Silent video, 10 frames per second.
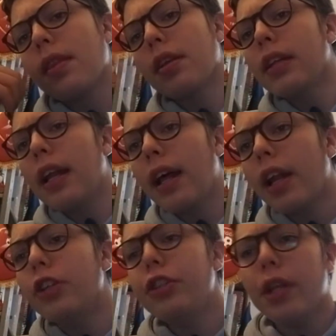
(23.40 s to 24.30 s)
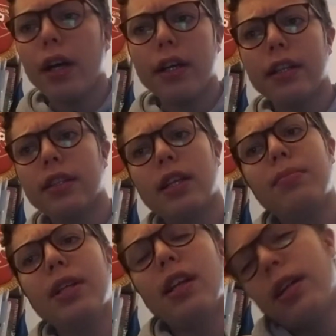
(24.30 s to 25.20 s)
della regina, del
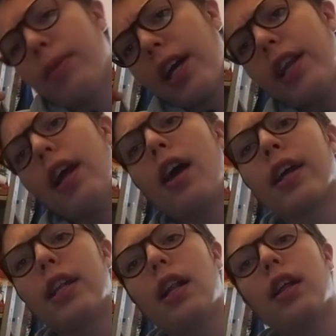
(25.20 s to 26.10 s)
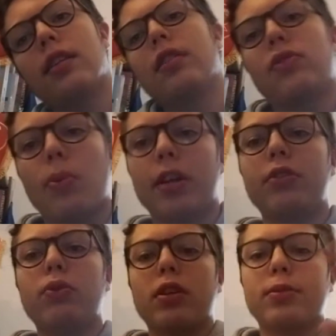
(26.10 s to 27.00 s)
Milan e magari anche delle altre squadre.
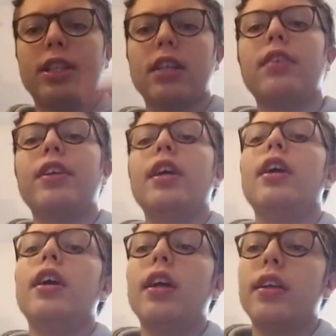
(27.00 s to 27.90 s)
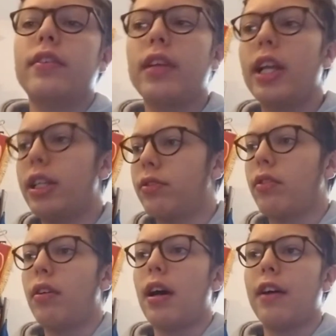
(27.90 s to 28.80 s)
Dunque aspettatevi se
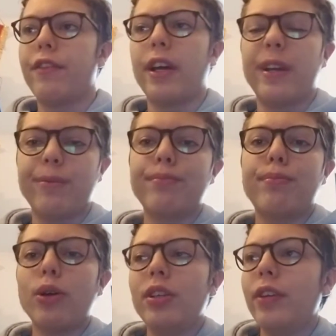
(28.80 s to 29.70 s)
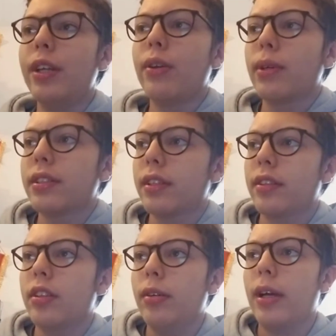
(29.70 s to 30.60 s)
riesco a fare un po' di video questa
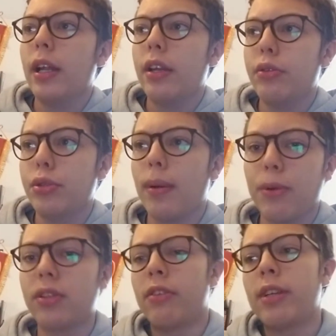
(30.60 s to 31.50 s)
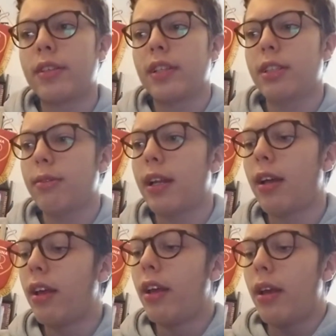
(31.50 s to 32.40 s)
settimana riusciamo a portare una
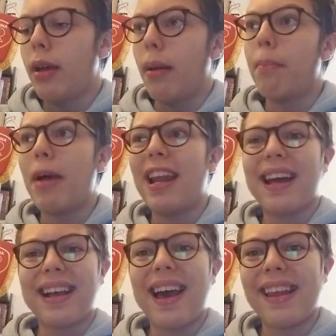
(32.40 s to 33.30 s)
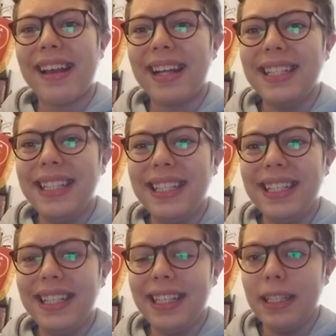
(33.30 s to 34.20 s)
settimana bella carica
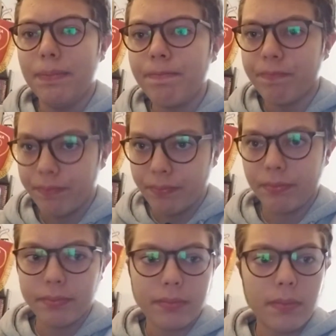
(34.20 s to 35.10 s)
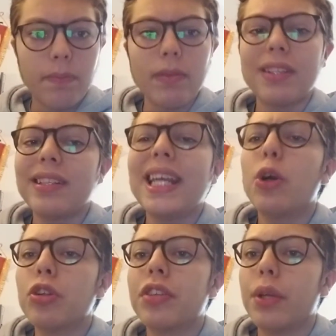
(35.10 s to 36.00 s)
di, di
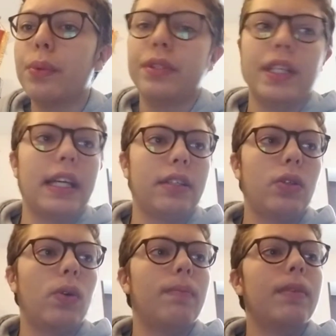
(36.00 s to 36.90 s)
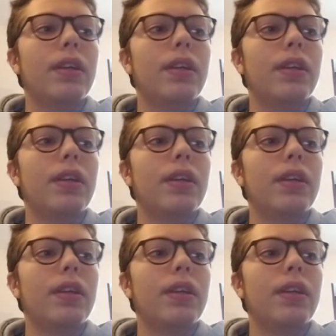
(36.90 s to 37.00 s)
contenuti ecco